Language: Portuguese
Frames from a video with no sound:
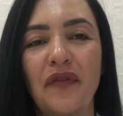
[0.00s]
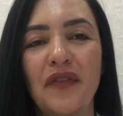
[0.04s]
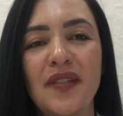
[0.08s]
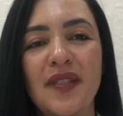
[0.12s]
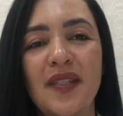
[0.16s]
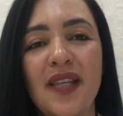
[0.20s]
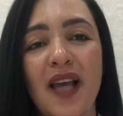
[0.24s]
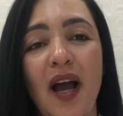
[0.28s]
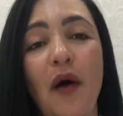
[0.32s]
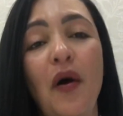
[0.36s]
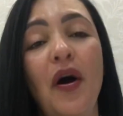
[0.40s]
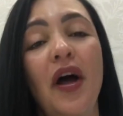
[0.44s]

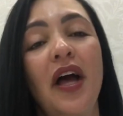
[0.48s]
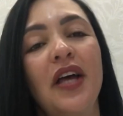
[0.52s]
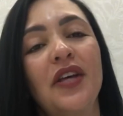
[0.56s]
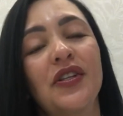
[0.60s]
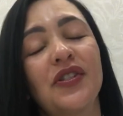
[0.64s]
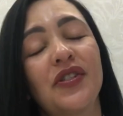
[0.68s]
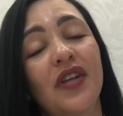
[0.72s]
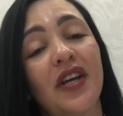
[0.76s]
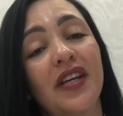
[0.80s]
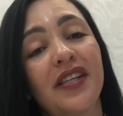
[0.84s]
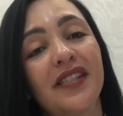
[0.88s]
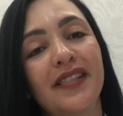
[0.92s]
oficial,
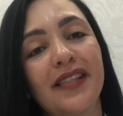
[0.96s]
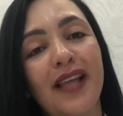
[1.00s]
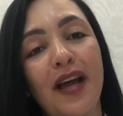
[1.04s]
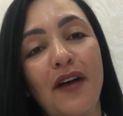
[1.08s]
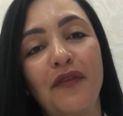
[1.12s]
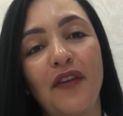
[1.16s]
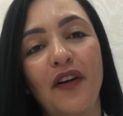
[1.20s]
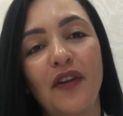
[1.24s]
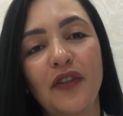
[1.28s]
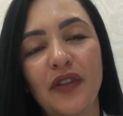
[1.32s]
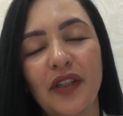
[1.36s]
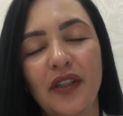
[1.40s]
só
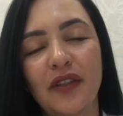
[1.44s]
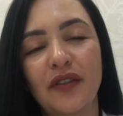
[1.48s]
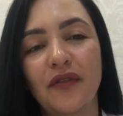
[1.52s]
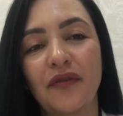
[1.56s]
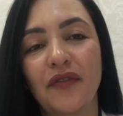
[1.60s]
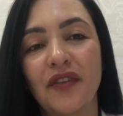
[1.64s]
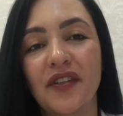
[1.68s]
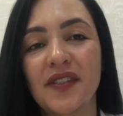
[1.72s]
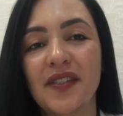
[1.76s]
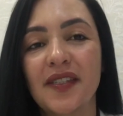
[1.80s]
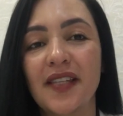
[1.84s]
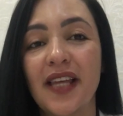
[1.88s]
está
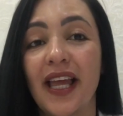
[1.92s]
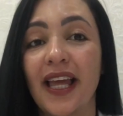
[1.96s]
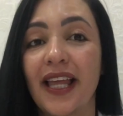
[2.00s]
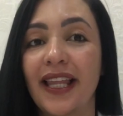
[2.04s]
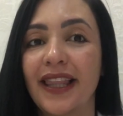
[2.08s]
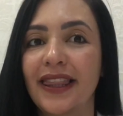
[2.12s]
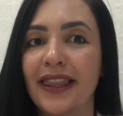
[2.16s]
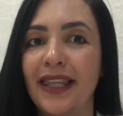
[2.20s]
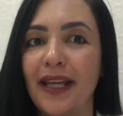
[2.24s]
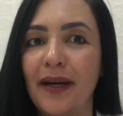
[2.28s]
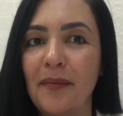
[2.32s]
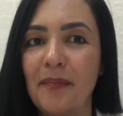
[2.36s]
faltando você
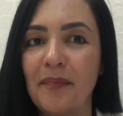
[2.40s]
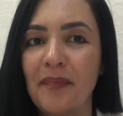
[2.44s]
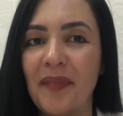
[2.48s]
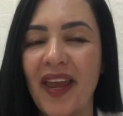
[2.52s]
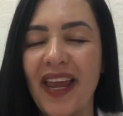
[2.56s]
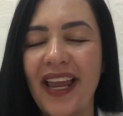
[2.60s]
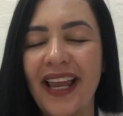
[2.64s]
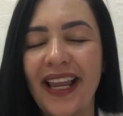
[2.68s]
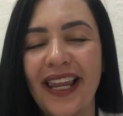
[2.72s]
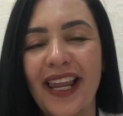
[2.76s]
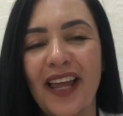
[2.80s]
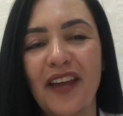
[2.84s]

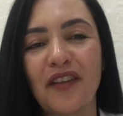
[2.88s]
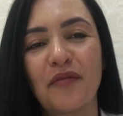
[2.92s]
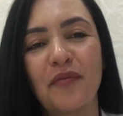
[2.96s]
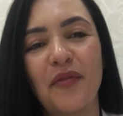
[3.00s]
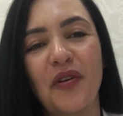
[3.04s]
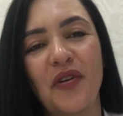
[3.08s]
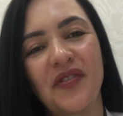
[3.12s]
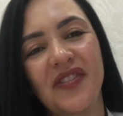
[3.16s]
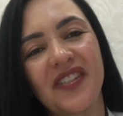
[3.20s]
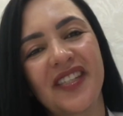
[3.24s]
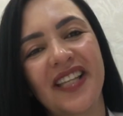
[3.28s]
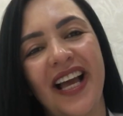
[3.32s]
também lá no
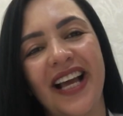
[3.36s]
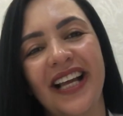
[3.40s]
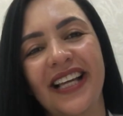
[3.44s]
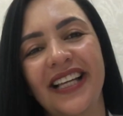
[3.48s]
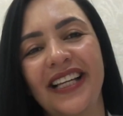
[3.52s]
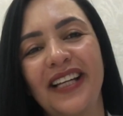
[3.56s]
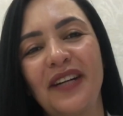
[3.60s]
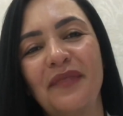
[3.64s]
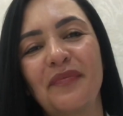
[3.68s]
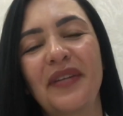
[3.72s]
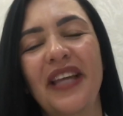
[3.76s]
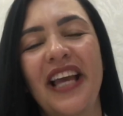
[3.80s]
meu
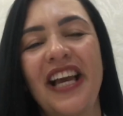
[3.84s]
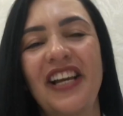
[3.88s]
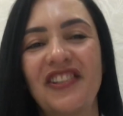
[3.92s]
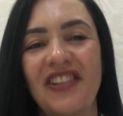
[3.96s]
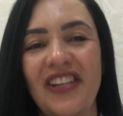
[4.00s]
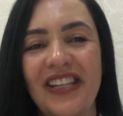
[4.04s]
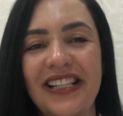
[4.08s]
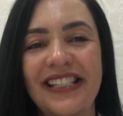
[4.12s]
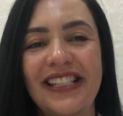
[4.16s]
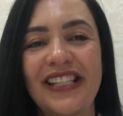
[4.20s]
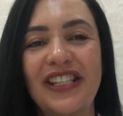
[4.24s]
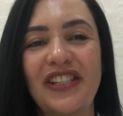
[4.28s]
Instagram, porque a
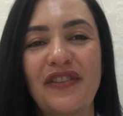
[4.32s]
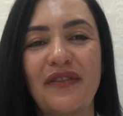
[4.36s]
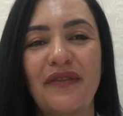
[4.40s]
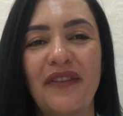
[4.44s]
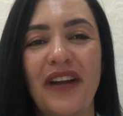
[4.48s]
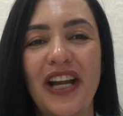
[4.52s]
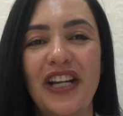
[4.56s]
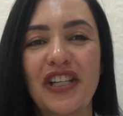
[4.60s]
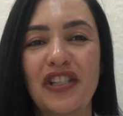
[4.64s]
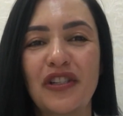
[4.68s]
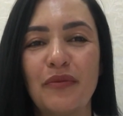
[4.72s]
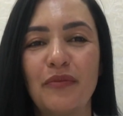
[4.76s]
gente se
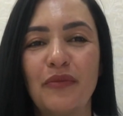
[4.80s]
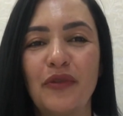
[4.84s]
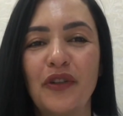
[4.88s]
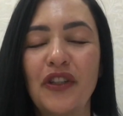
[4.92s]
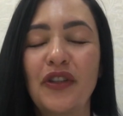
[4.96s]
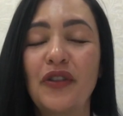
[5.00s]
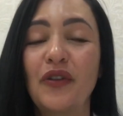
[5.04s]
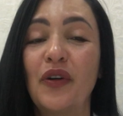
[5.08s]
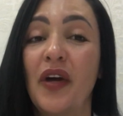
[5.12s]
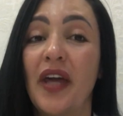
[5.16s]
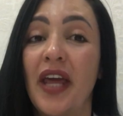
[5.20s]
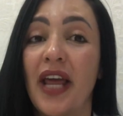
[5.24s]
diverte
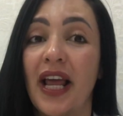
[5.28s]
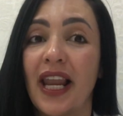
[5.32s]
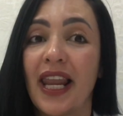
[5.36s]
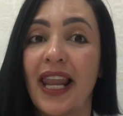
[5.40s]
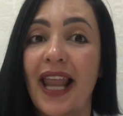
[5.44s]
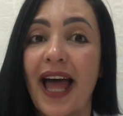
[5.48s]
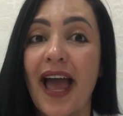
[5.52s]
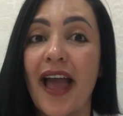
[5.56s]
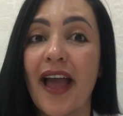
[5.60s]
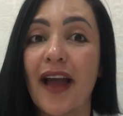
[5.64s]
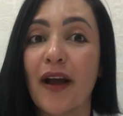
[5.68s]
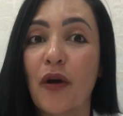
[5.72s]
muito.
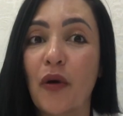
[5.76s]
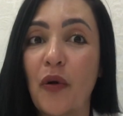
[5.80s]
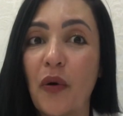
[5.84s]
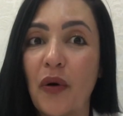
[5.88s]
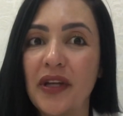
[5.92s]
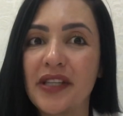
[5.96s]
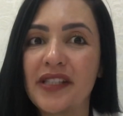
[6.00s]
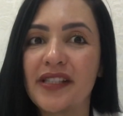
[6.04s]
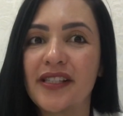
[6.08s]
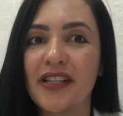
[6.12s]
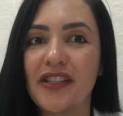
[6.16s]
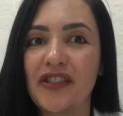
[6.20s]
Lá é
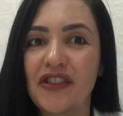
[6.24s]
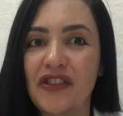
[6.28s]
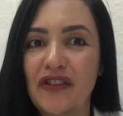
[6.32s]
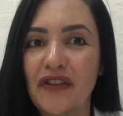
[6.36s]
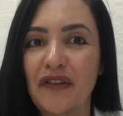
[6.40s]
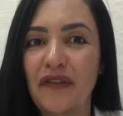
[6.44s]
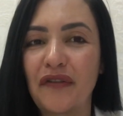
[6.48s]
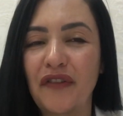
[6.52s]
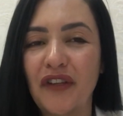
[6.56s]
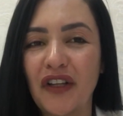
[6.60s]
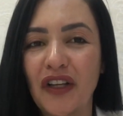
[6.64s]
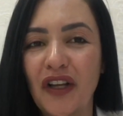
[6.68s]
coisas
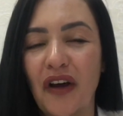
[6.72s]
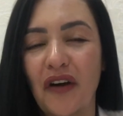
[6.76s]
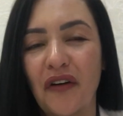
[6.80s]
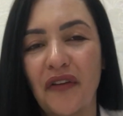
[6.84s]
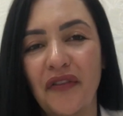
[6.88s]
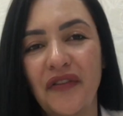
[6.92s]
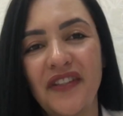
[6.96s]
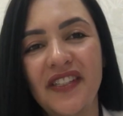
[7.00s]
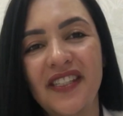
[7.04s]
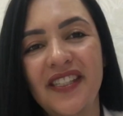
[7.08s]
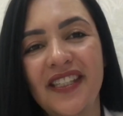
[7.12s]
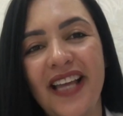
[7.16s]
de Filó
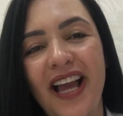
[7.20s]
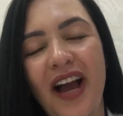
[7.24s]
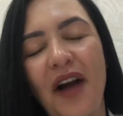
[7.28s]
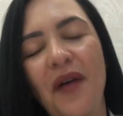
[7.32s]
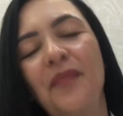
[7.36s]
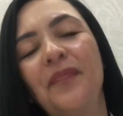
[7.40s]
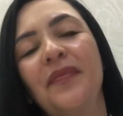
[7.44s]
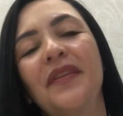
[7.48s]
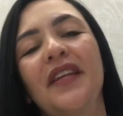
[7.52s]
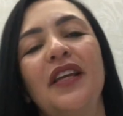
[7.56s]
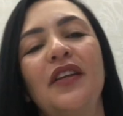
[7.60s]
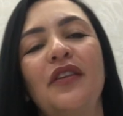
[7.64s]

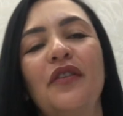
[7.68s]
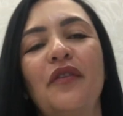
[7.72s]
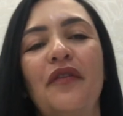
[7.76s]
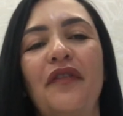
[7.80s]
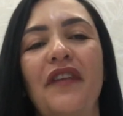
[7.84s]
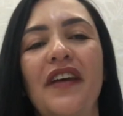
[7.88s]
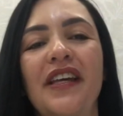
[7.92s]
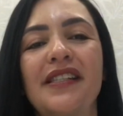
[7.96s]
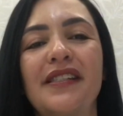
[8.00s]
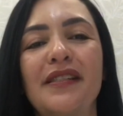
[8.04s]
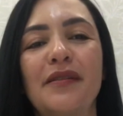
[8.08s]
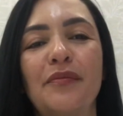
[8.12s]
oficial, no
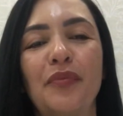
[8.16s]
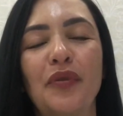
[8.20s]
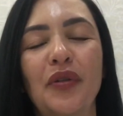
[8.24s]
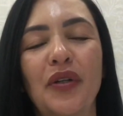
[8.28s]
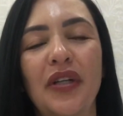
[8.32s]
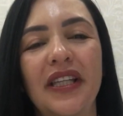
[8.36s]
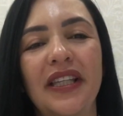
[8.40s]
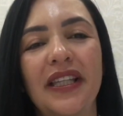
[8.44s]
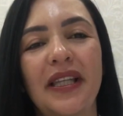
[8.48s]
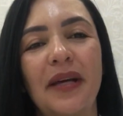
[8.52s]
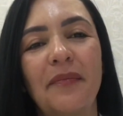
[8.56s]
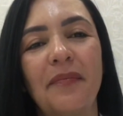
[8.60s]

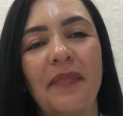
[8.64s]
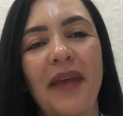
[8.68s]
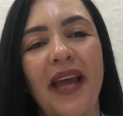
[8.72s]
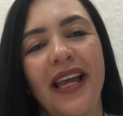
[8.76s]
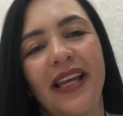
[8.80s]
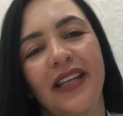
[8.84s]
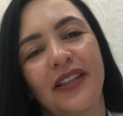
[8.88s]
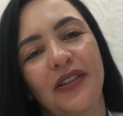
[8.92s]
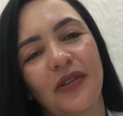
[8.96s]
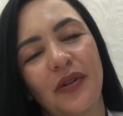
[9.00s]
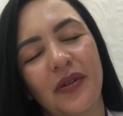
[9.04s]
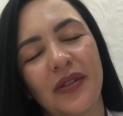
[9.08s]
Facebook
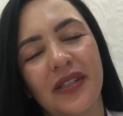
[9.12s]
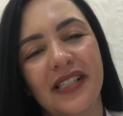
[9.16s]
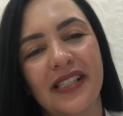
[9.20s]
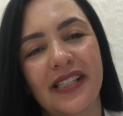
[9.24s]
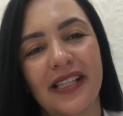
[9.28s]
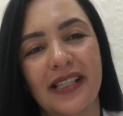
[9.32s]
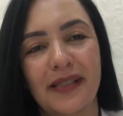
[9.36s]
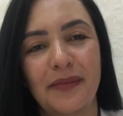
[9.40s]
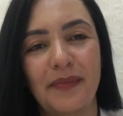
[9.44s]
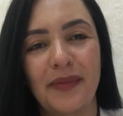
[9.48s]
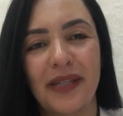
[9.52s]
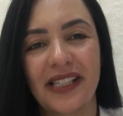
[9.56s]
também, em
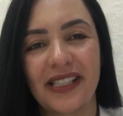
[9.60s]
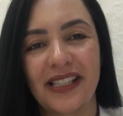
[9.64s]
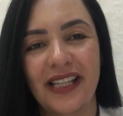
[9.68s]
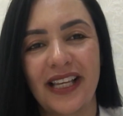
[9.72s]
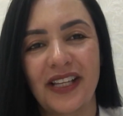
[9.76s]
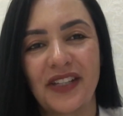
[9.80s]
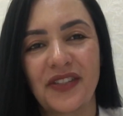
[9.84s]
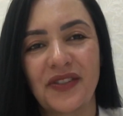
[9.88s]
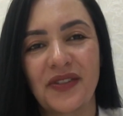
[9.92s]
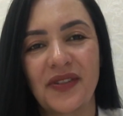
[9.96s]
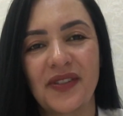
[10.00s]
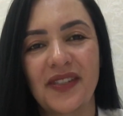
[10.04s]
todas as minhas
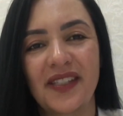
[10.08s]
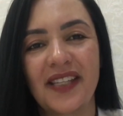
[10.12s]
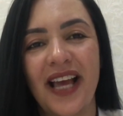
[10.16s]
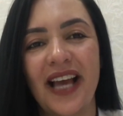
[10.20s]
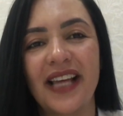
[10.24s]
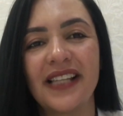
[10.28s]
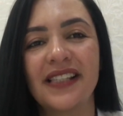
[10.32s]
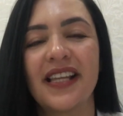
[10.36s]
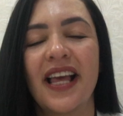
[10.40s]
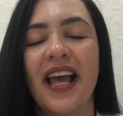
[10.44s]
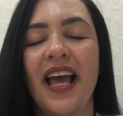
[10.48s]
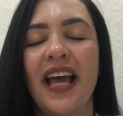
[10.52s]
redes
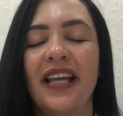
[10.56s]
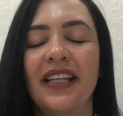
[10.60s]
sociais.